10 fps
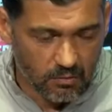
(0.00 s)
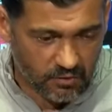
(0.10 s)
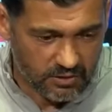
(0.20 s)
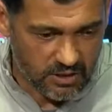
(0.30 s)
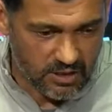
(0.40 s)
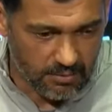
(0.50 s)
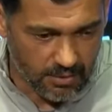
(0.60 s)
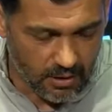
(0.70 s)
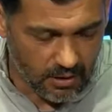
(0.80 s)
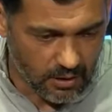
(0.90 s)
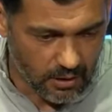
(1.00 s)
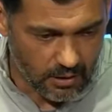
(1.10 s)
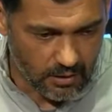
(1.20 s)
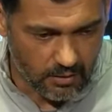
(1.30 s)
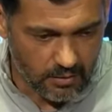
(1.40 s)
como vocês sabem,
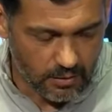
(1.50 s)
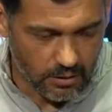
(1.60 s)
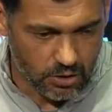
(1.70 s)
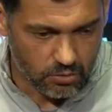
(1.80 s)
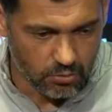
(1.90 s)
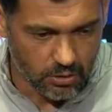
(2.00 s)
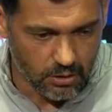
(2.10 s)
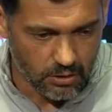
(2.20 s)
isto